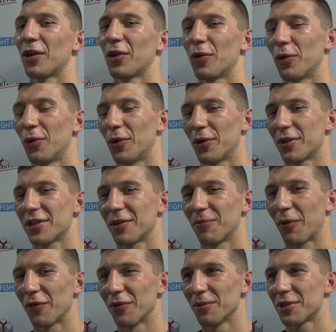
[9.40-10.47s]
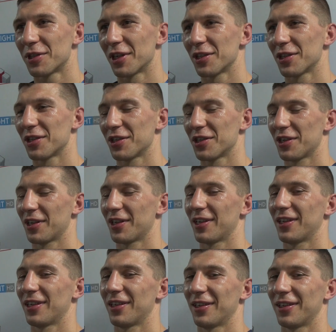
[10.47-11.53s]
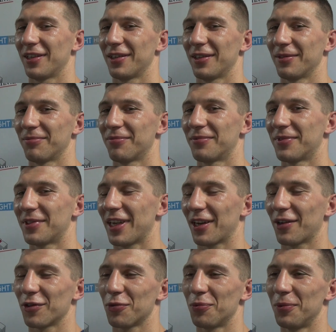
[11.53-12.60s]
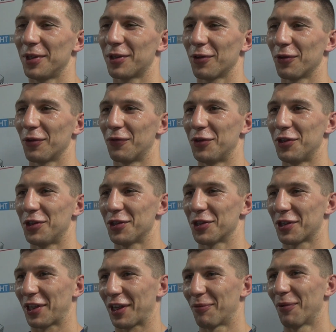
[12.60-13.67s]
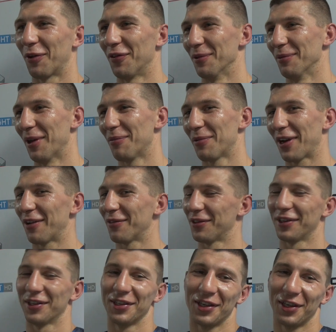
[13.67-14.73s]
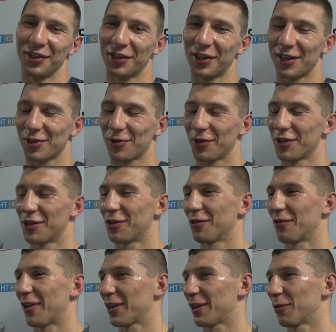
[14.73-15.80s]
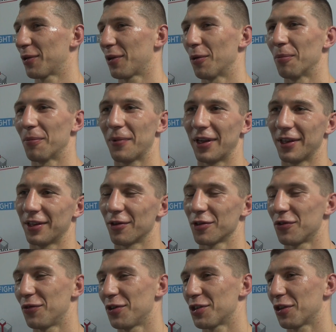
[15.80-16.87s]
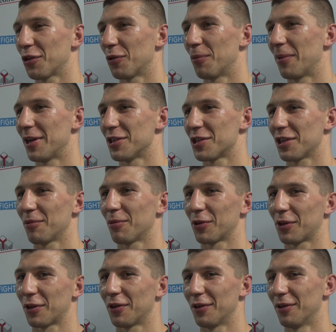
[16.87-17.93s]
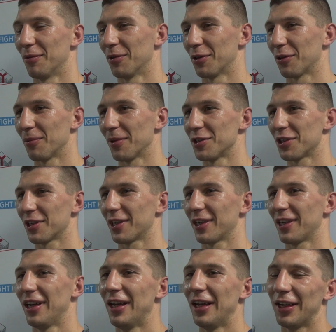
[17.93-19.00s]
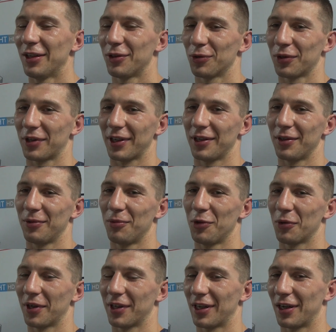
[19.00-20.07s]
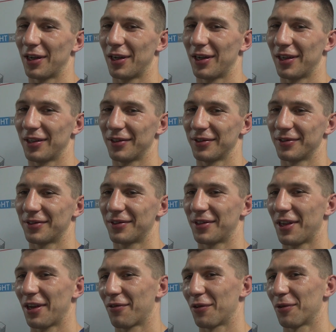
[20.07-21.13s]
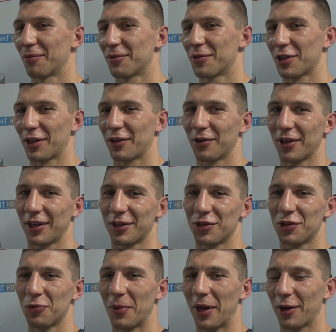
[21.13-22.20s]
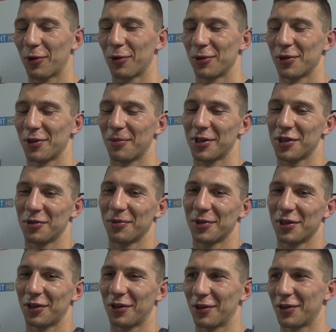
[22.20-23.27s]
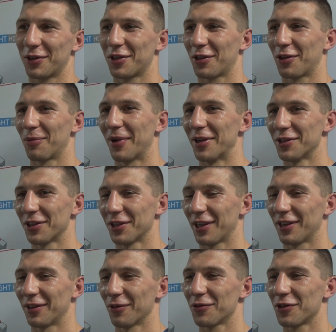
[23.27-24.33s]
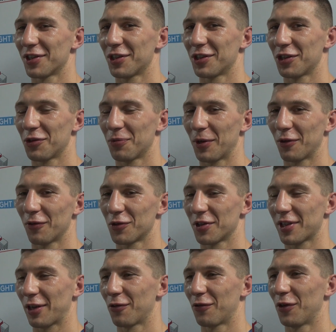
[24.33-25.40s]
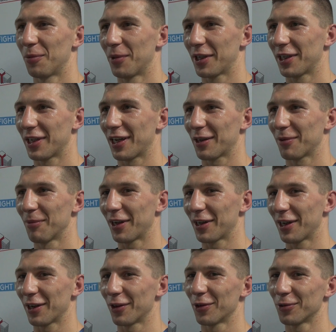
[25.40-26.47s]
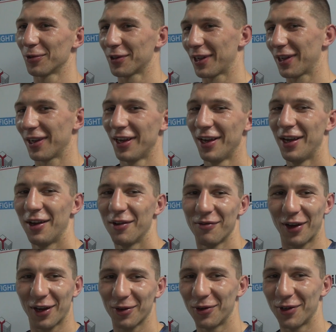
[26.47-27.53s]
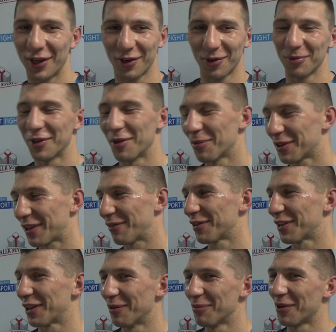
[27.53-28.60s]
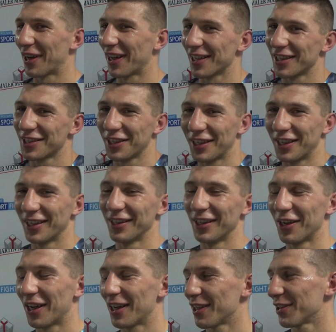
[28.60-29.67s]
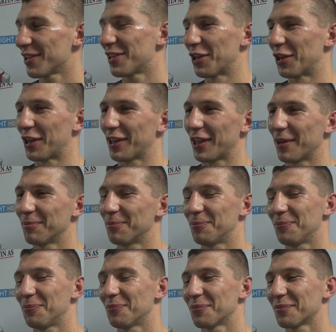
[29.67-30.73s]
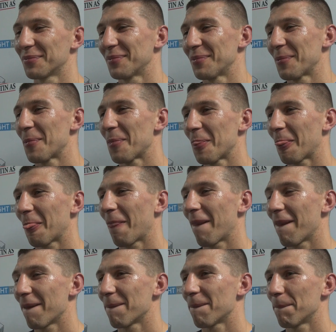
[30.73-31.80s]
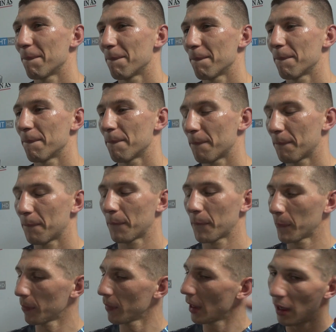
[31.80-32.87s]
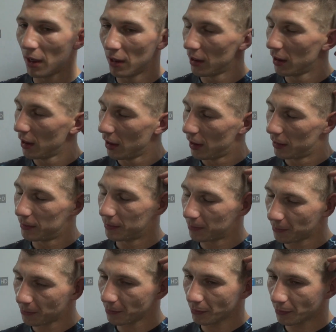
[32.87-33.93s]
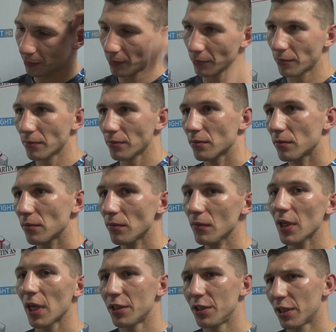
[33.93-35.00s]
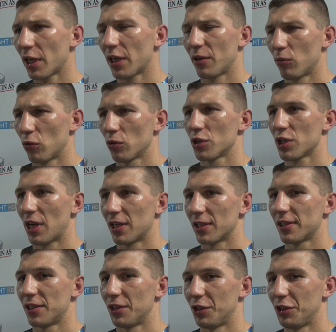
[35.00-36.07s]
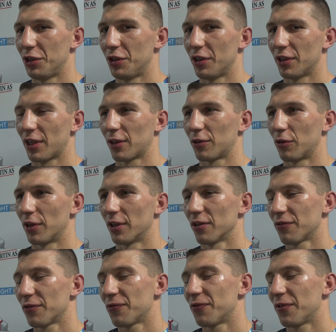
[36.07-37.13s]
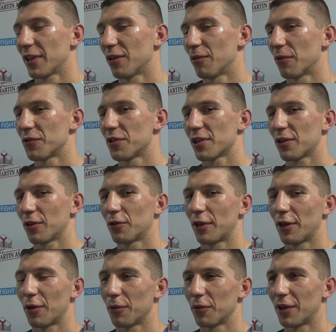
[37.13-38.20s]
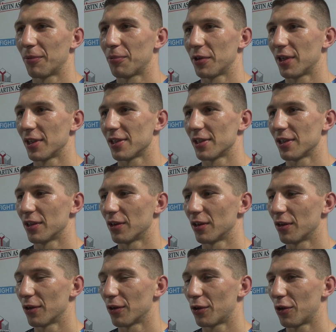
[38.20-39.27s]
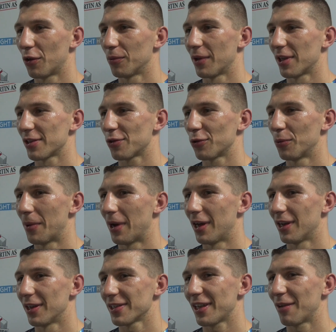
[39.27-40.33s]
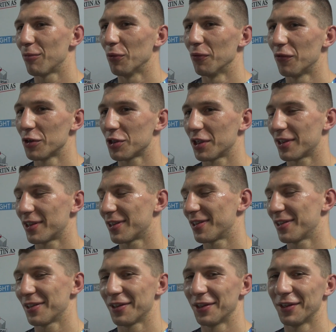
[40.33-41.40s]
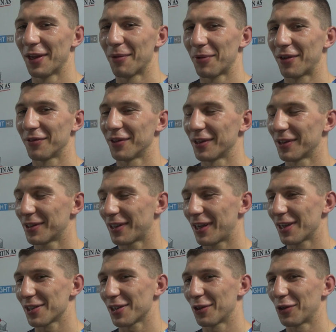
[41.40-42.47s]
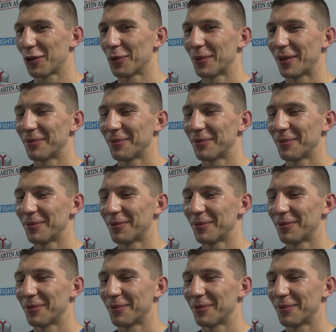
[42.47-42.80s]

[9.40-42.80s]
Kurczę, powiem szczerze, że jakoś mi to wisi, że tak powiem naprawdę. Nie interesuje się tą walką kompletnie. Oczywiście obejrzę, bo to, bo to będzie tutaj miłe dla nie wiem czego, jak śmiechu, zobaczymy co to, co to będzie, nie? No wszyscy się śmieją, wrzucają filmiki, jak McGregor tutaj wachluje, robi, nie potrafi tego pokazać, ale, no, ale jest cyrk, nie? Okay. Czyli generalnie ty nie traktujesz tego poważnie i nie dajesz mu jednocześnie szans, tak? Nie daję mu szans i nie traktuję. No wiadomo, wszystko tutaj robię dla pieniędzy, ogromna suma, sam bym wyszedł naprawdę, kasa ogromna.